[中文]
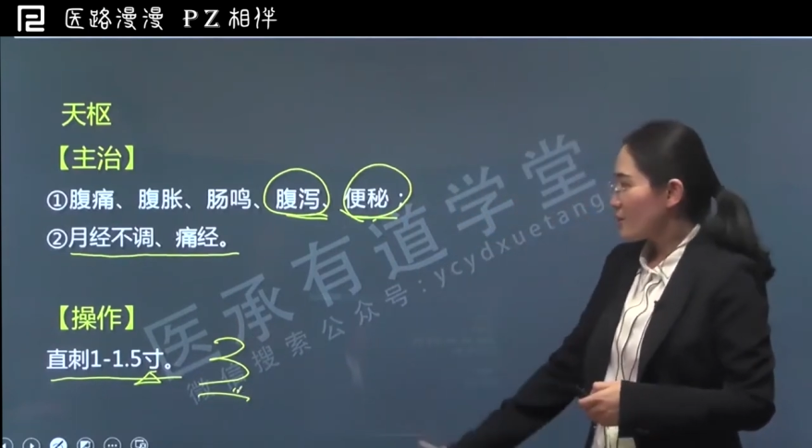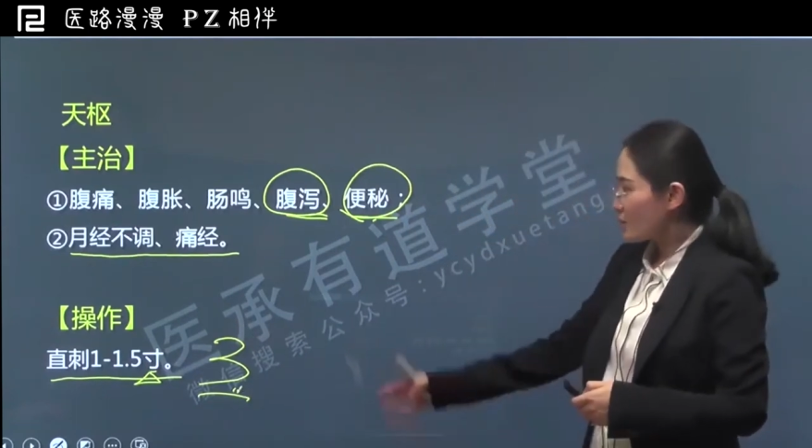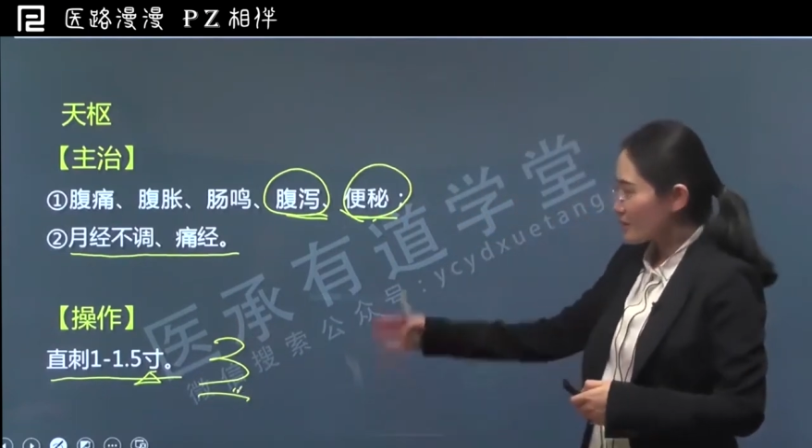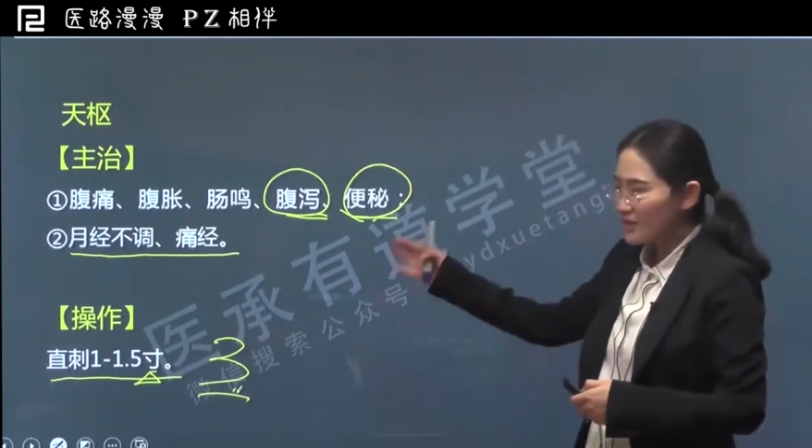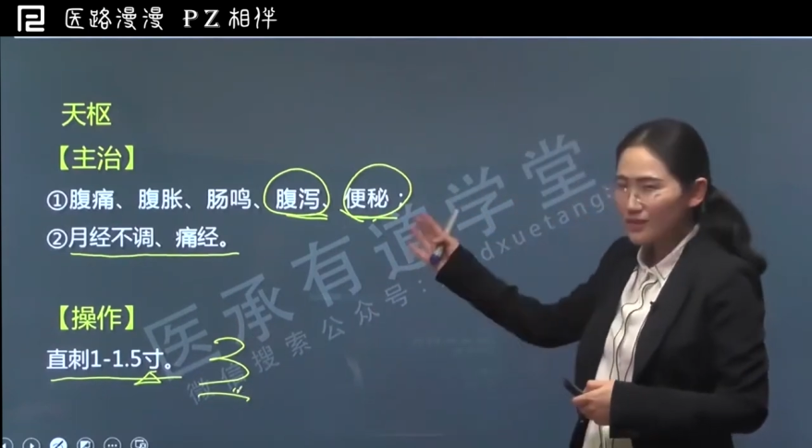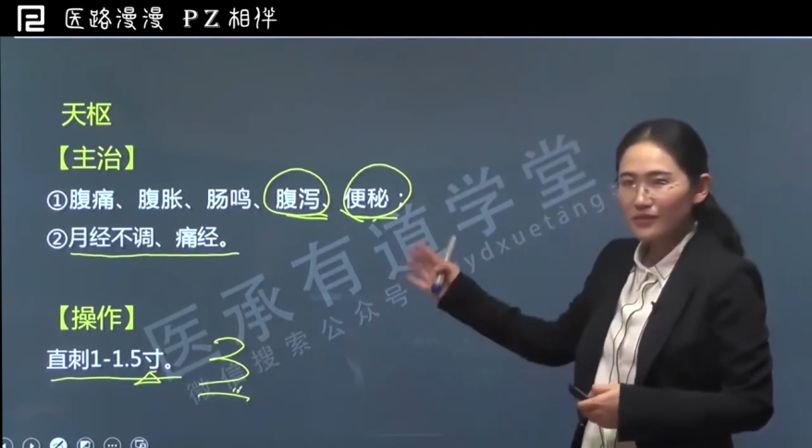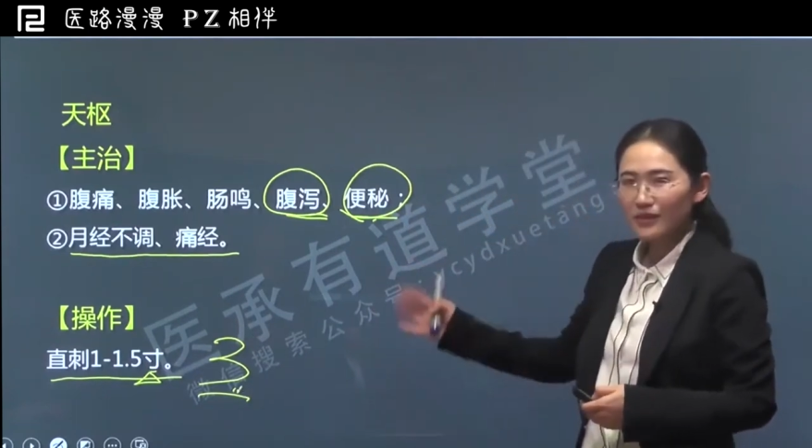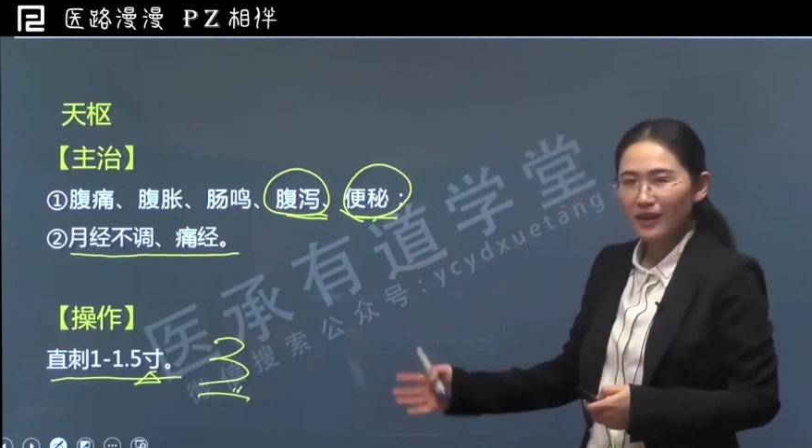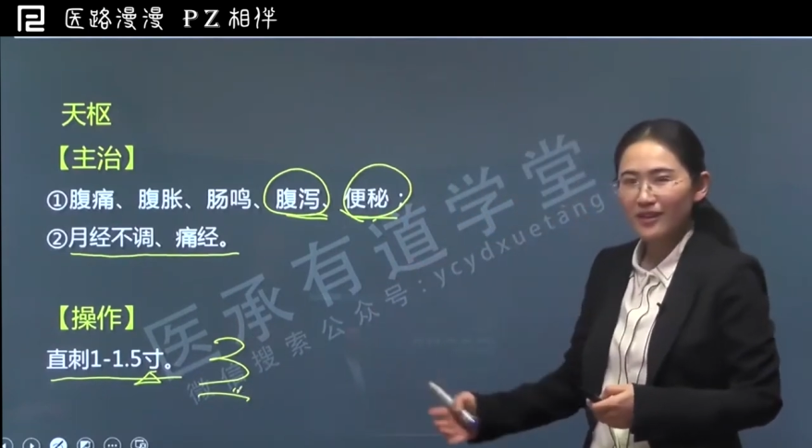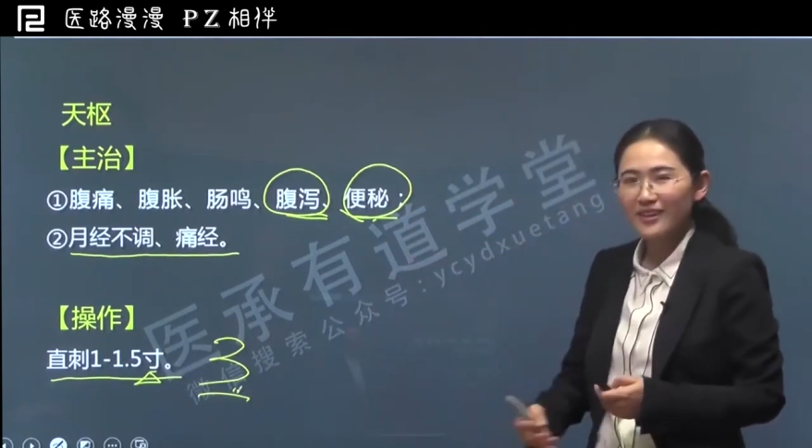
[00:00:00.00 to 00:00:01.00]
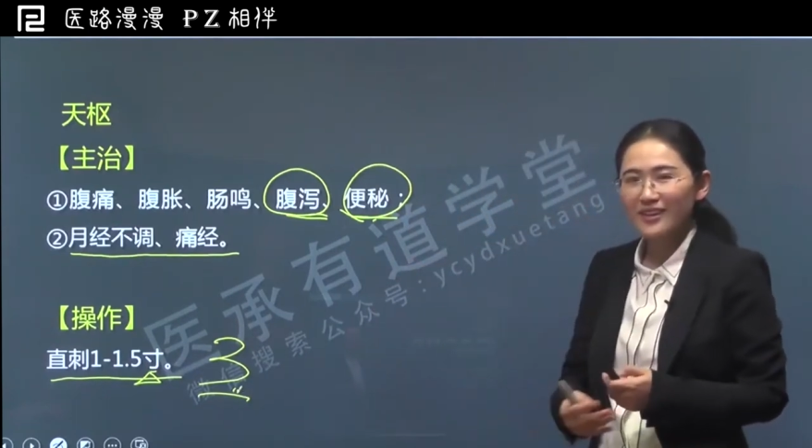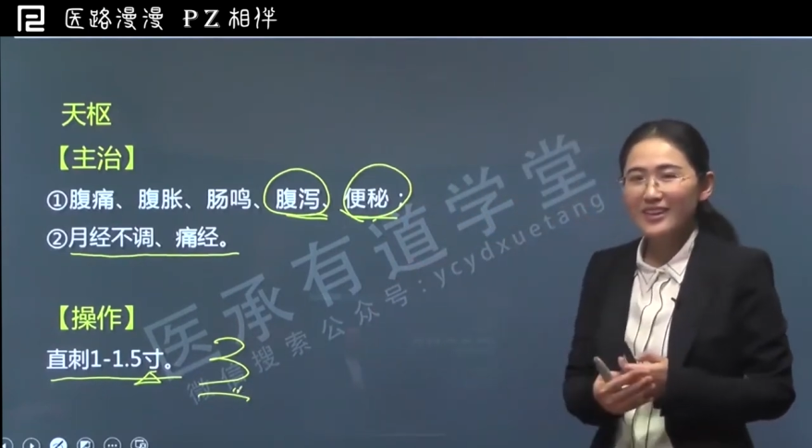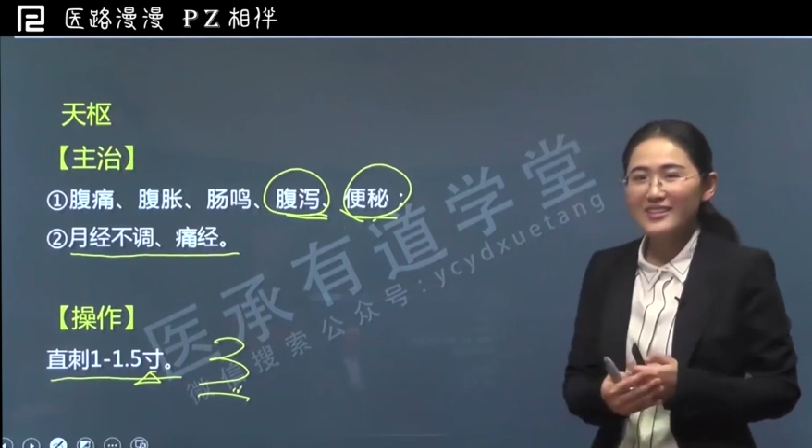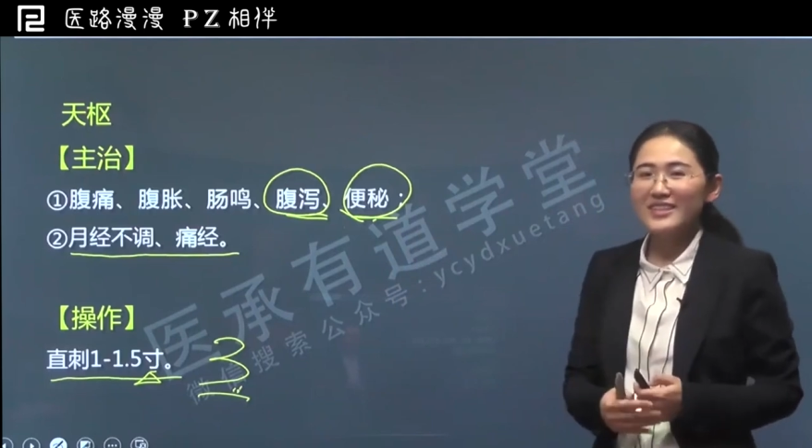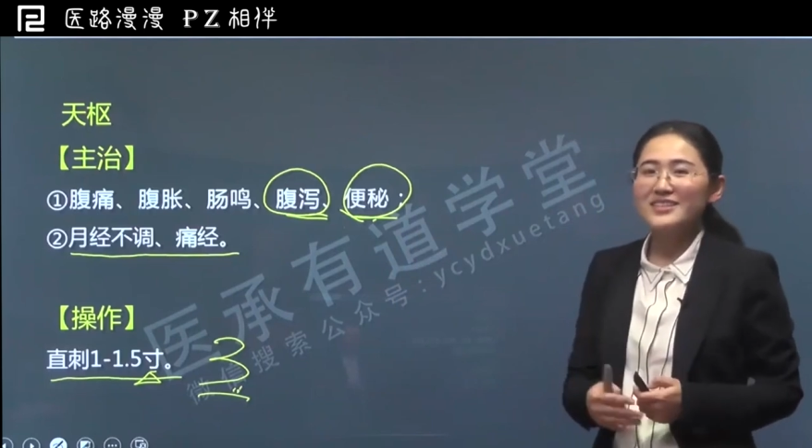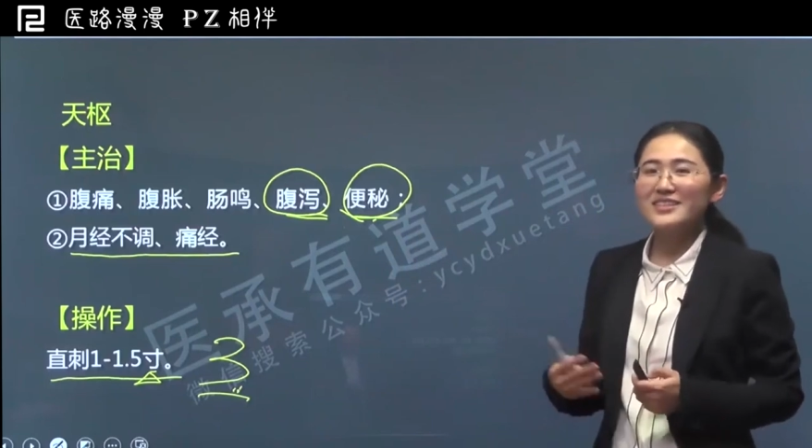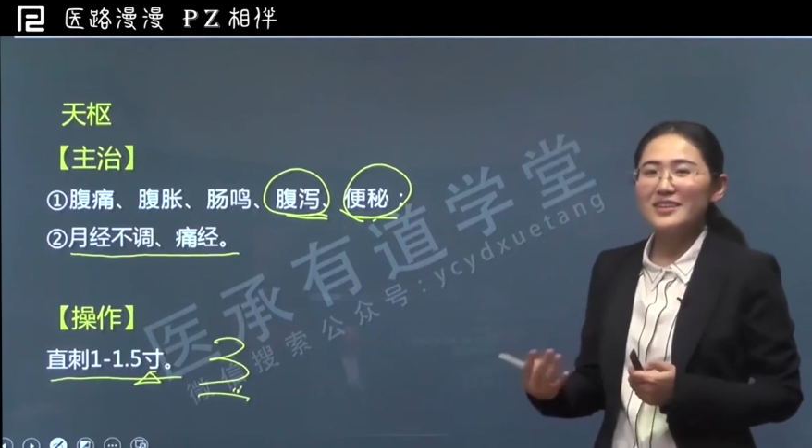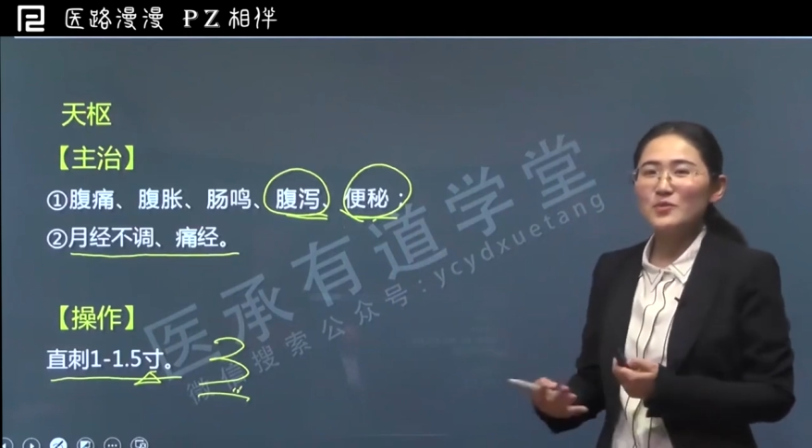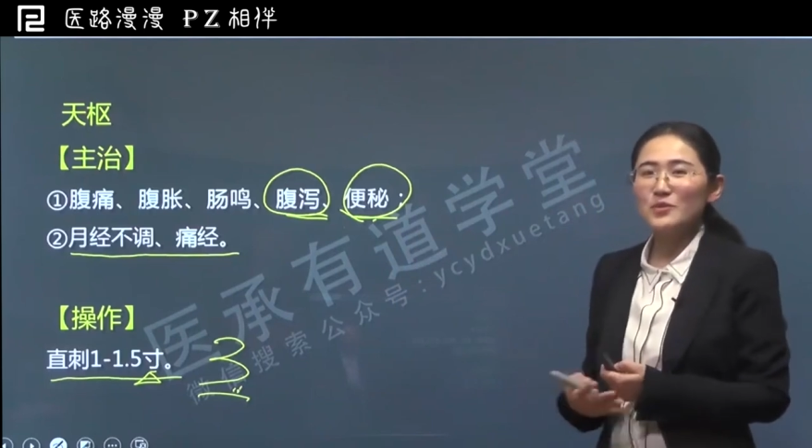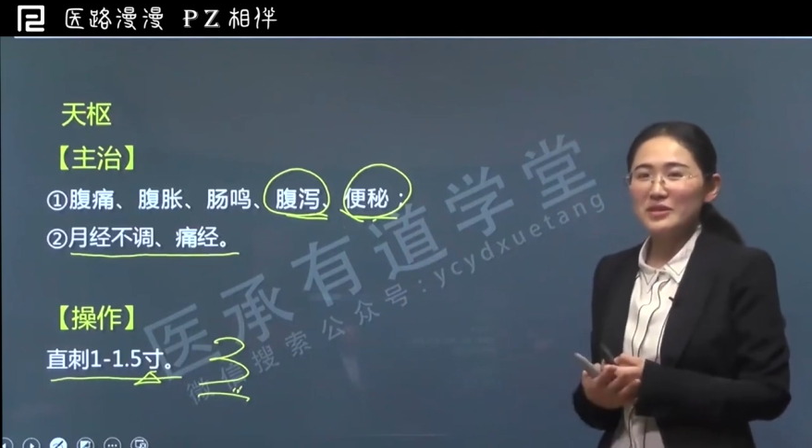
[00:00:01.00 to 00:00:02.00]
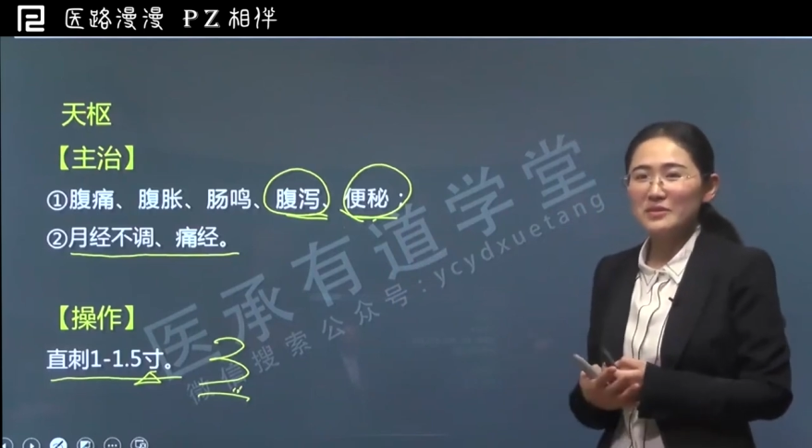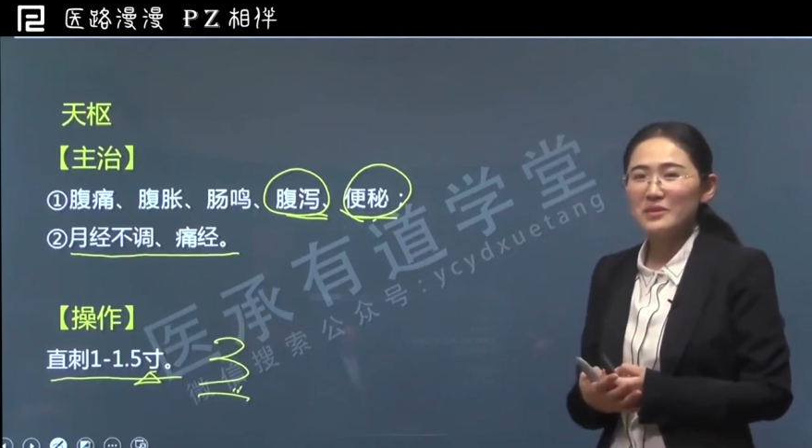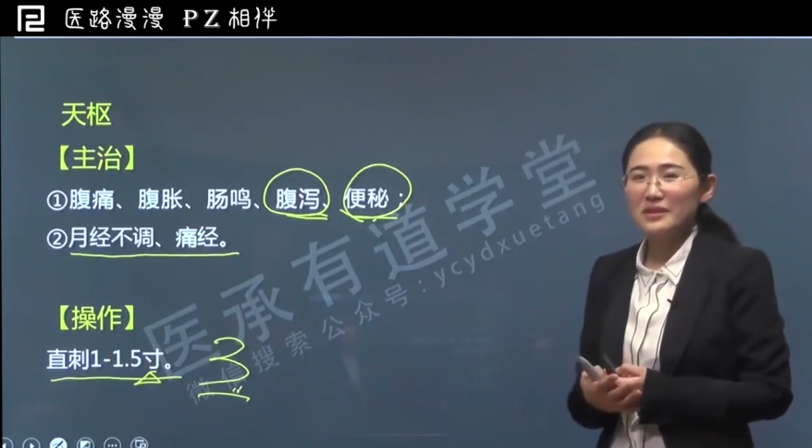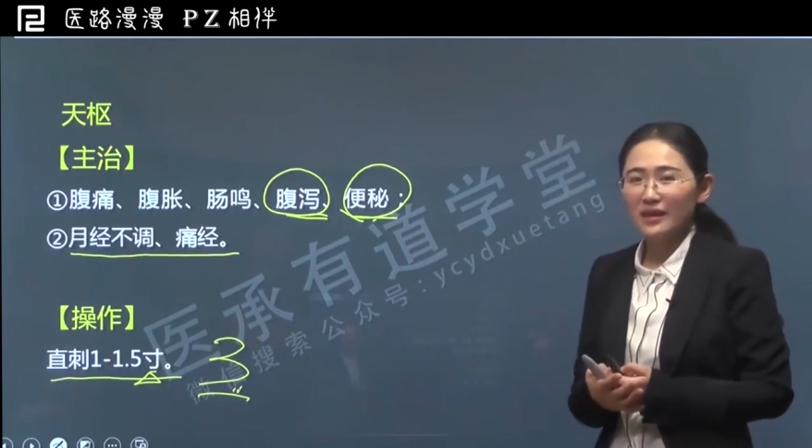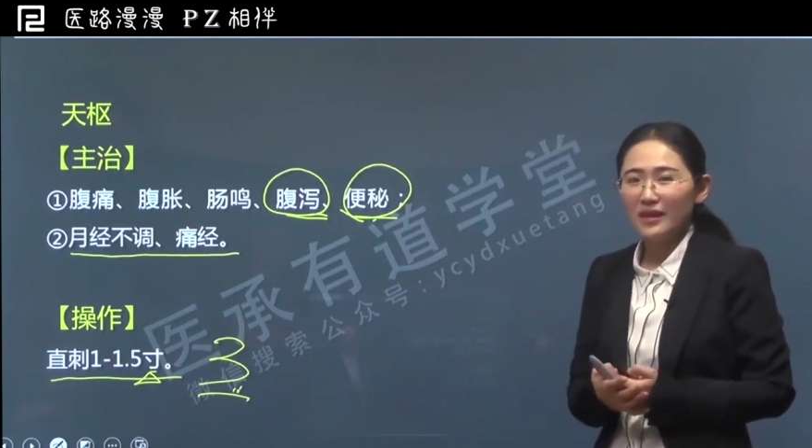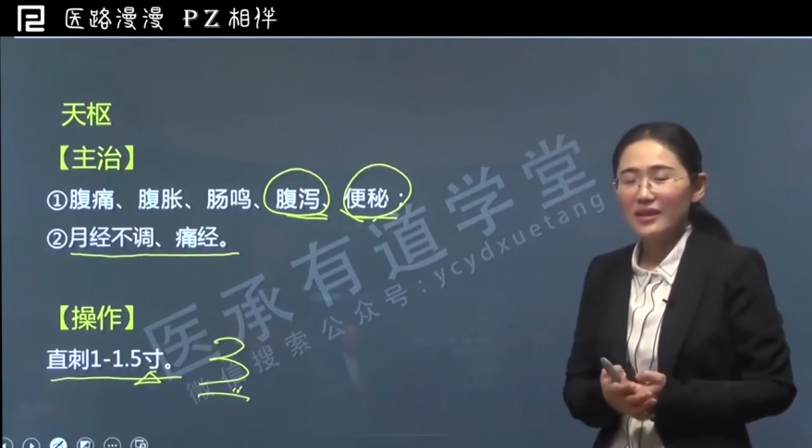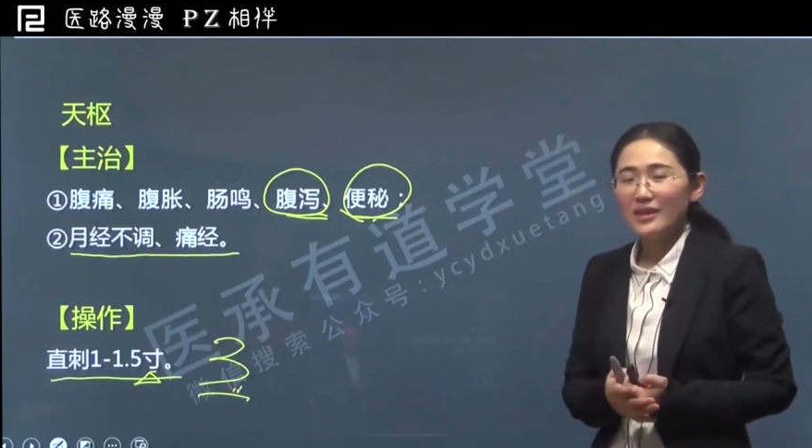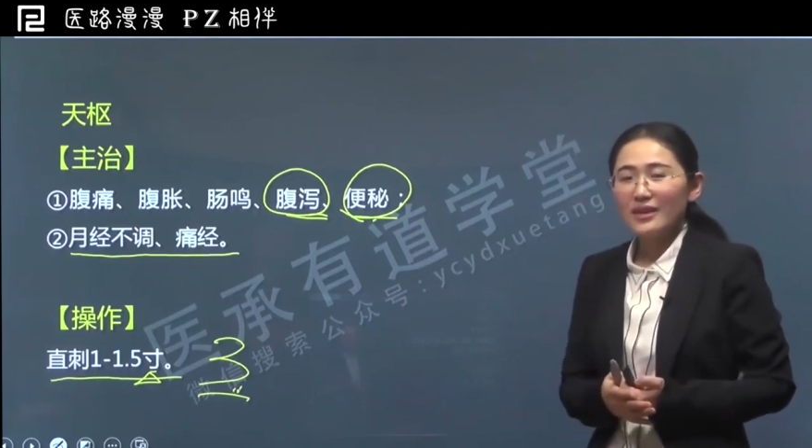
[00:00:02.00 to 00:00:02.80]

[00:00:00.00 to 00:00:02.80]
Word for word: 就在这个地方扎七点五厘米呢。